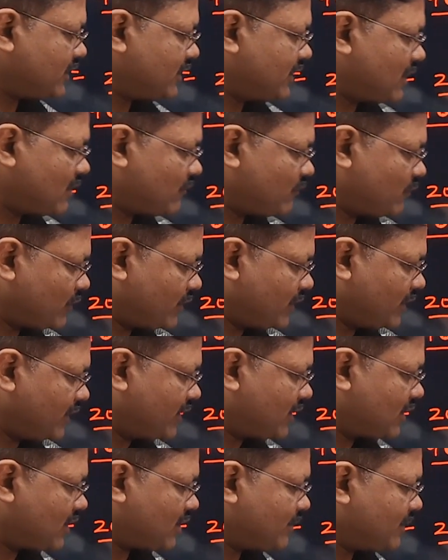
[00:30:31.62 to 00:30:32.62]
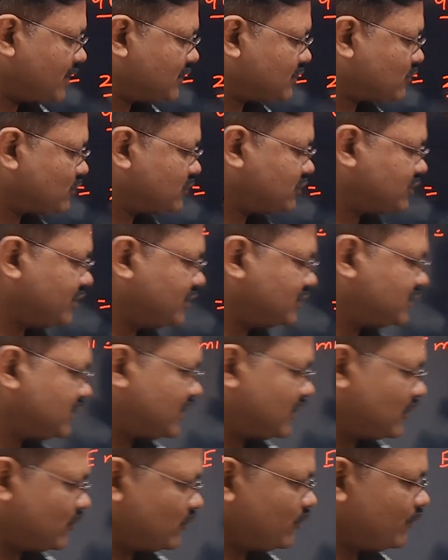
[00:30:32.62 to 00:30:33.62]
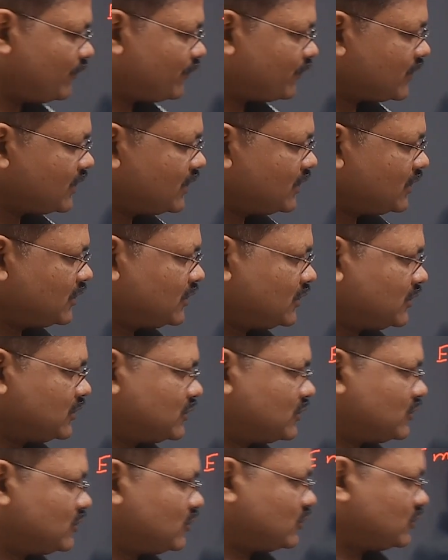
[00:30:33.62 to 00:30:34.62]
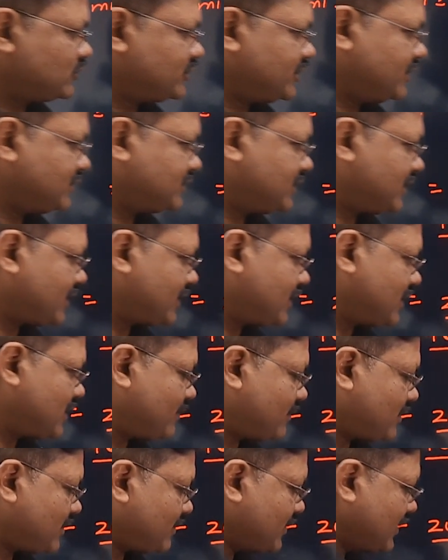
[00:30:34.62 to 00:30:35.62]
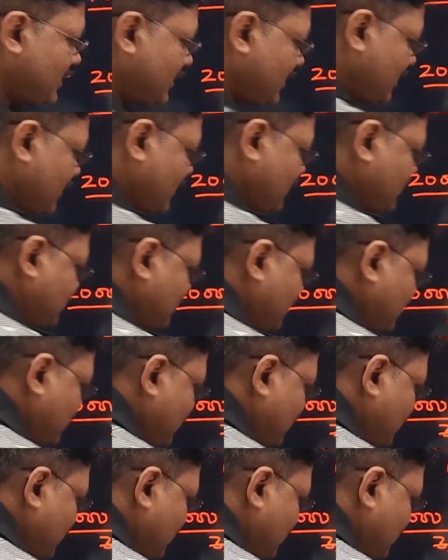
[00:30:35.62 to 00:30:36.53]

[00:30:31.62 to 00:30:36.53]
अगर यहाँ फोर्टी है अगर मैं इसको छः से करूँ तो छः से करने पर बनेगा छः ती